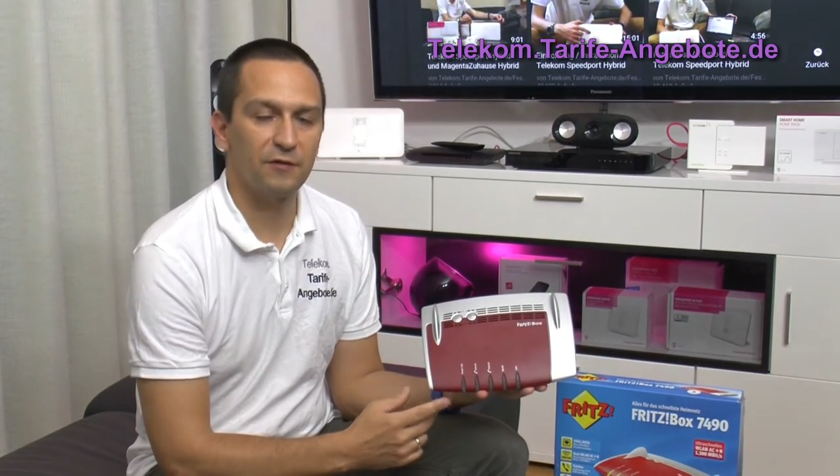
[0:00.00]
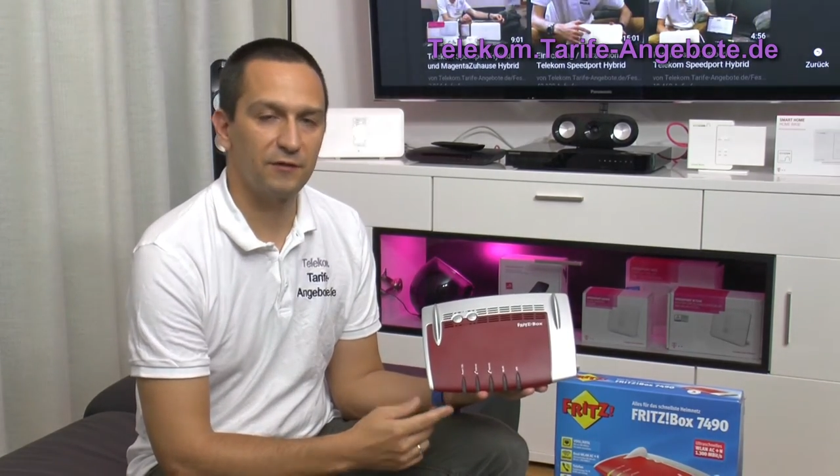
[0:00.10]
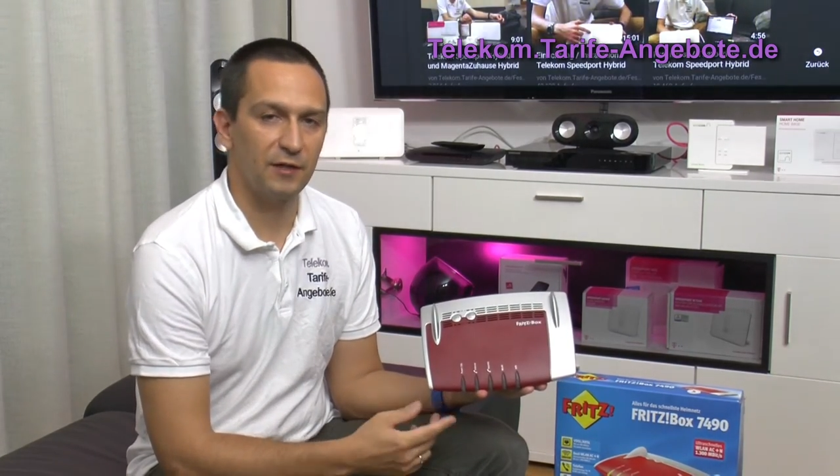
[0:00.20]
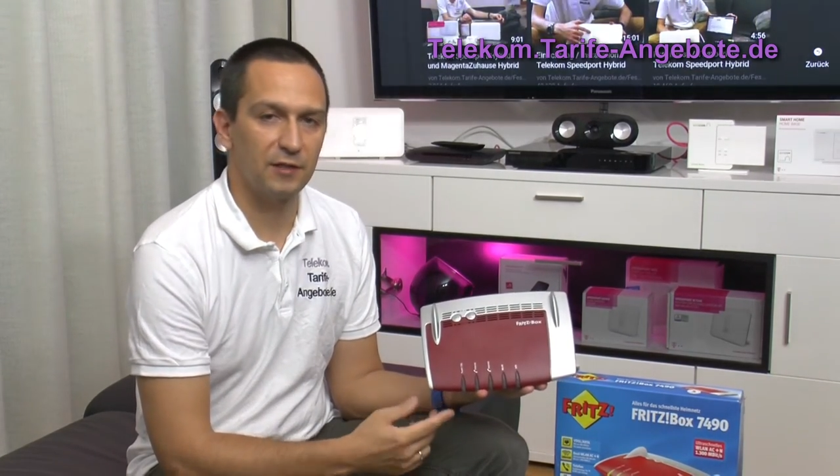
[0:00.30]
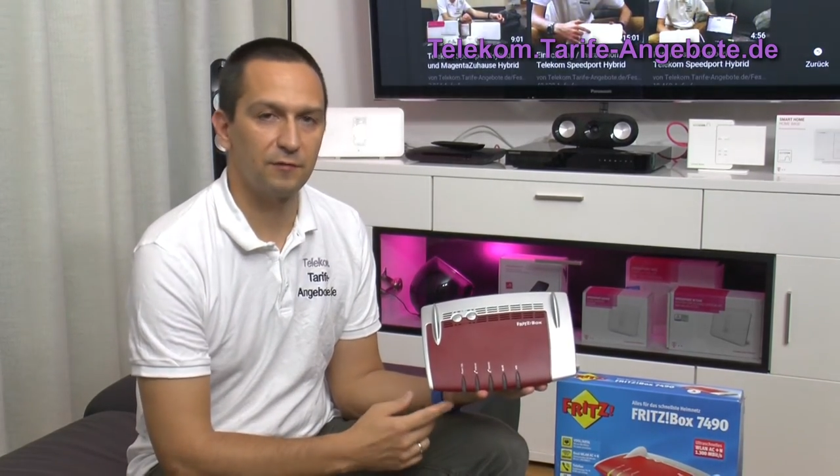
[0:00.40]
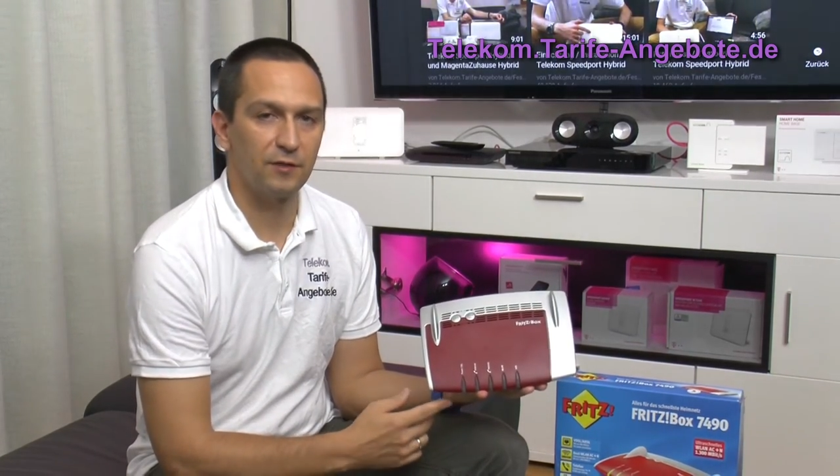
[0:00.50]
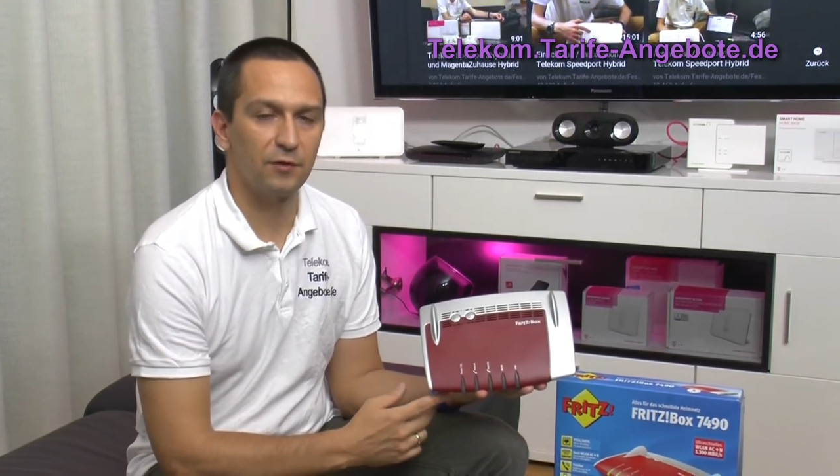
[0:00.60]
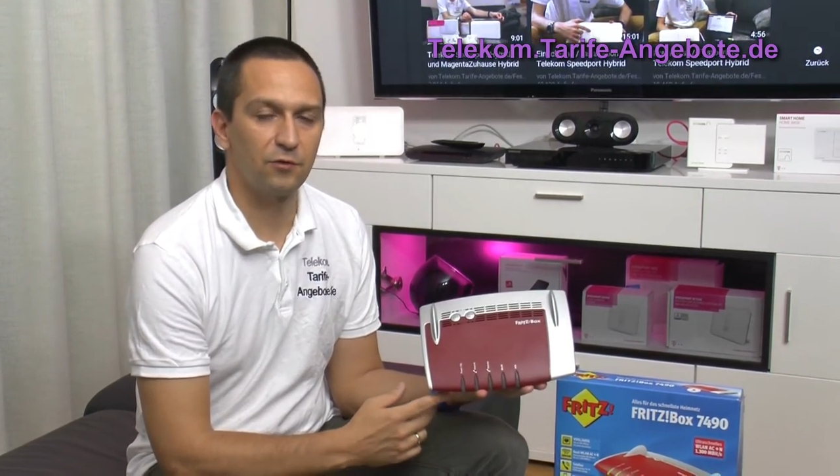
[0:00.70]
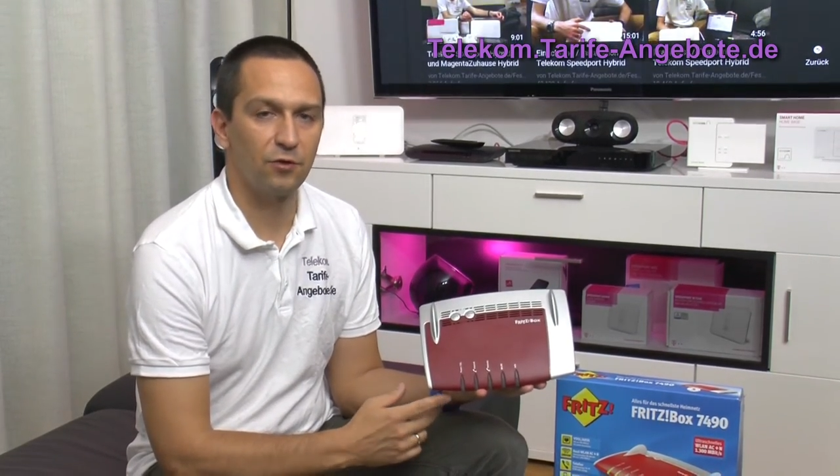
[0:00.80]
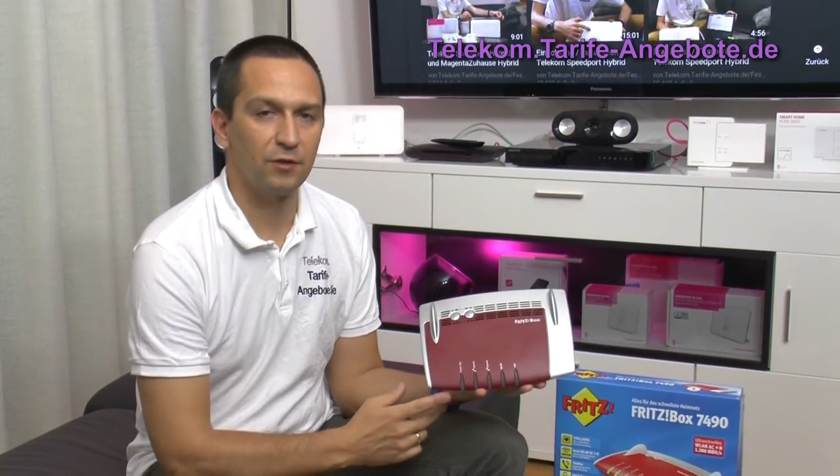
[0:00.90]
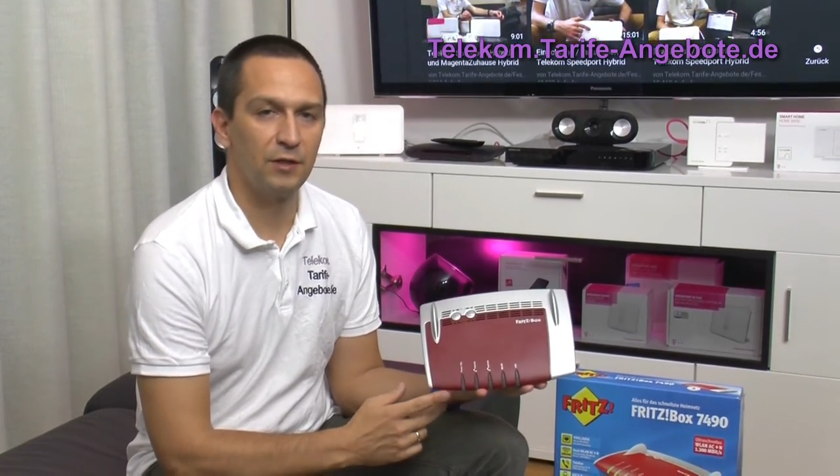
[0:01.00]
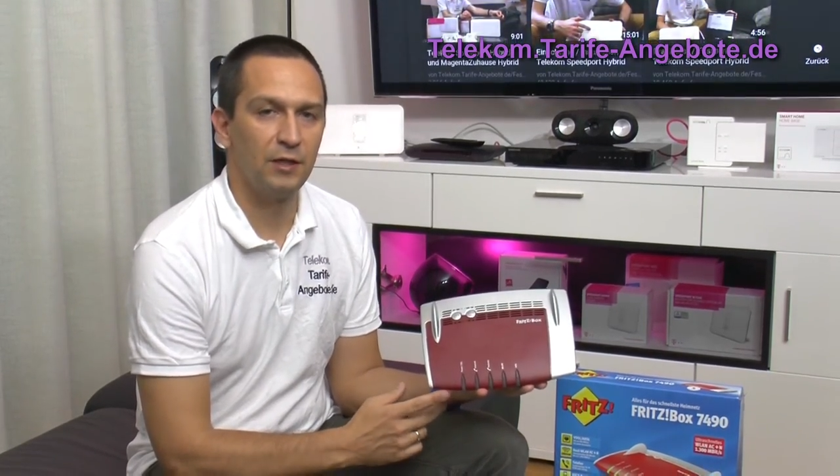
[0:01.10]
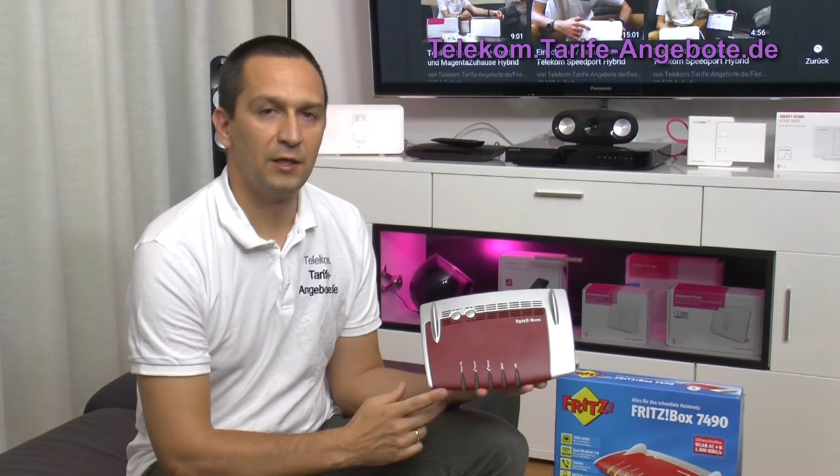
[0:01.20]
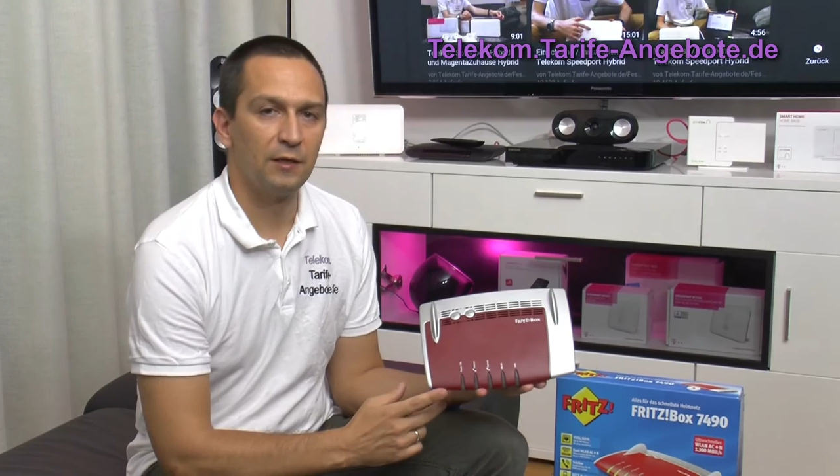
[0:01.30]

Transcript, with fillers: was Sie aktivieren können.